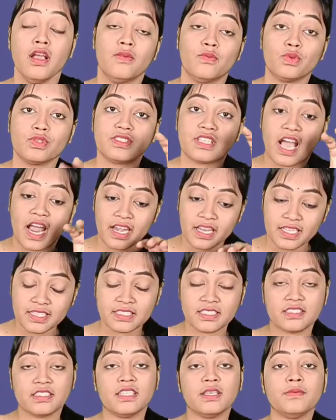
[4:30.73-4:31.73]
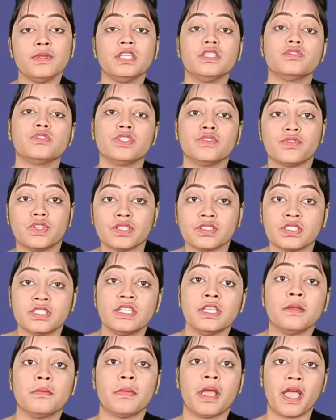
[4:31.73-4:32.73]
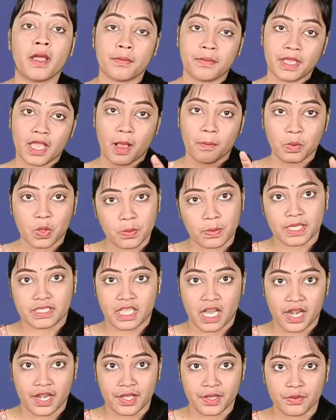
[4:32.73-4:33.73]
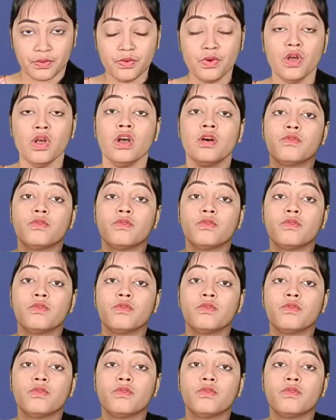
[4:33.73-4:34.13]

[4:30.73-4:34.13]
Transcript: वो सारी जितनी भी यूनिवर्सिटी मैं अभी आपको बता रही हूँ